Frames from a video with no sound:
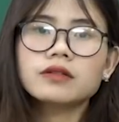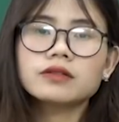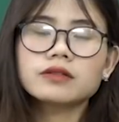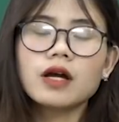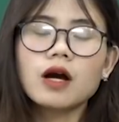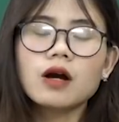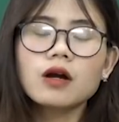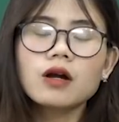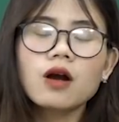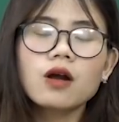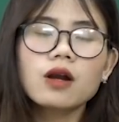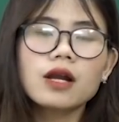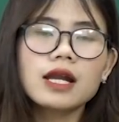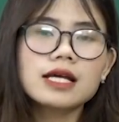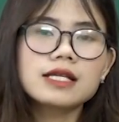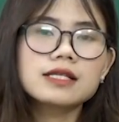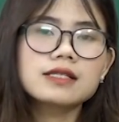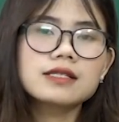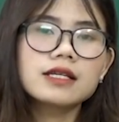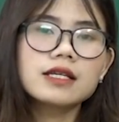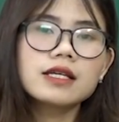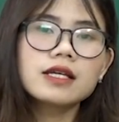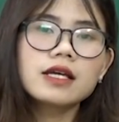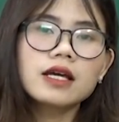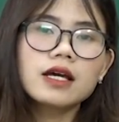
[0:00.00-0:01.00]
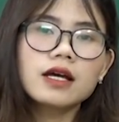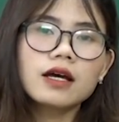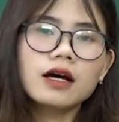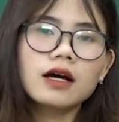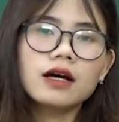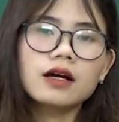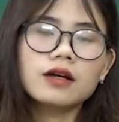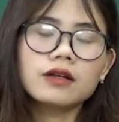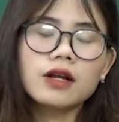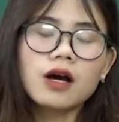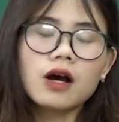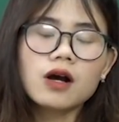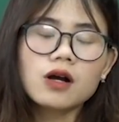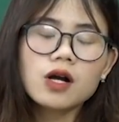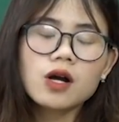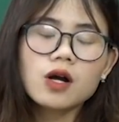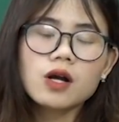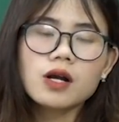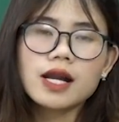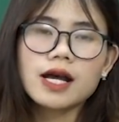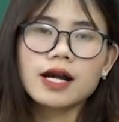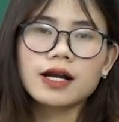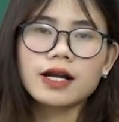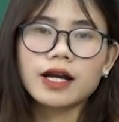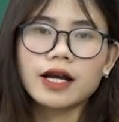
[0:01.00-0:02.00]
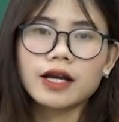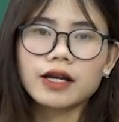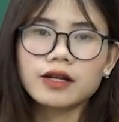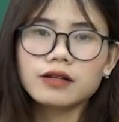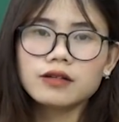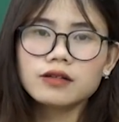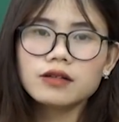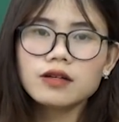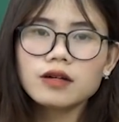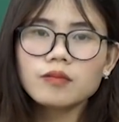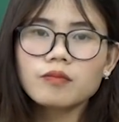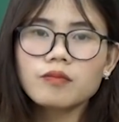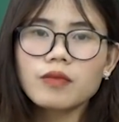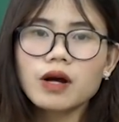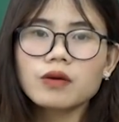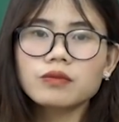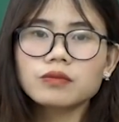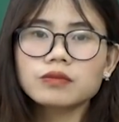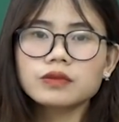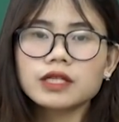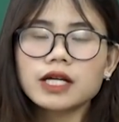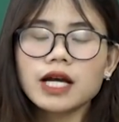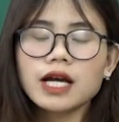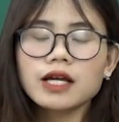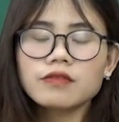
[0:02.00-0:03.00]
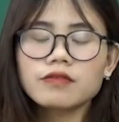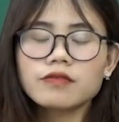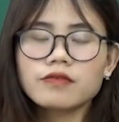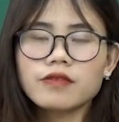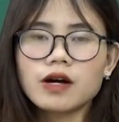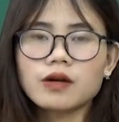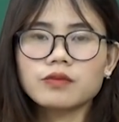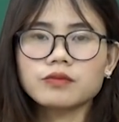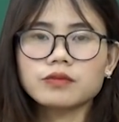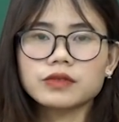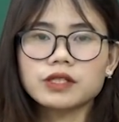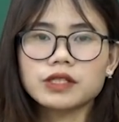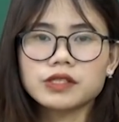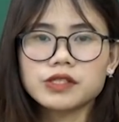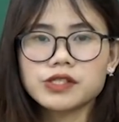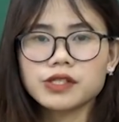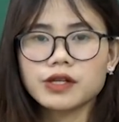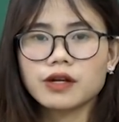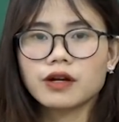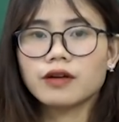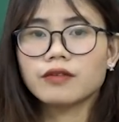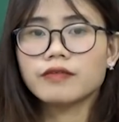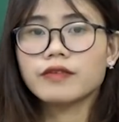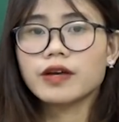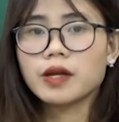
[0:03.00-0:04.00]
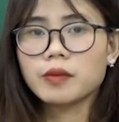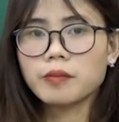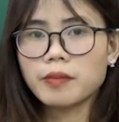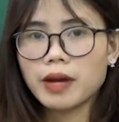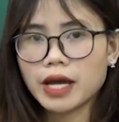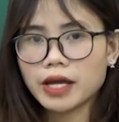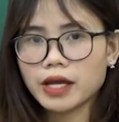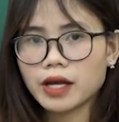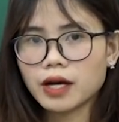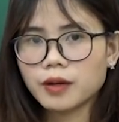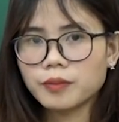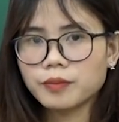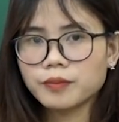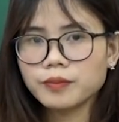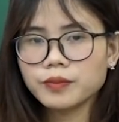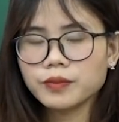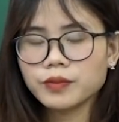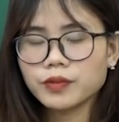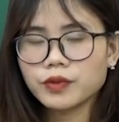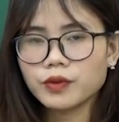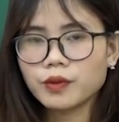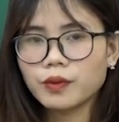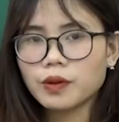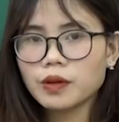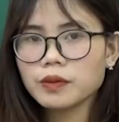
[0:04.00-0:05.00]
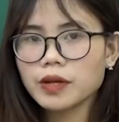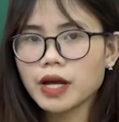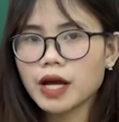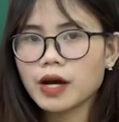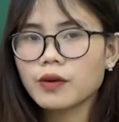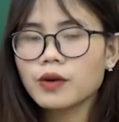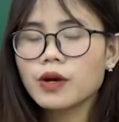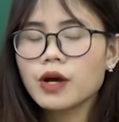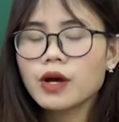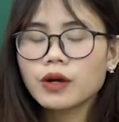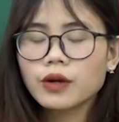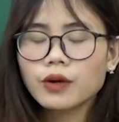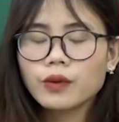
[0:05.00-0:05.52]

Đó còn là gì? À, đó còn là cái ước mong khát vọng được trở về mái ấm, đúng không nào?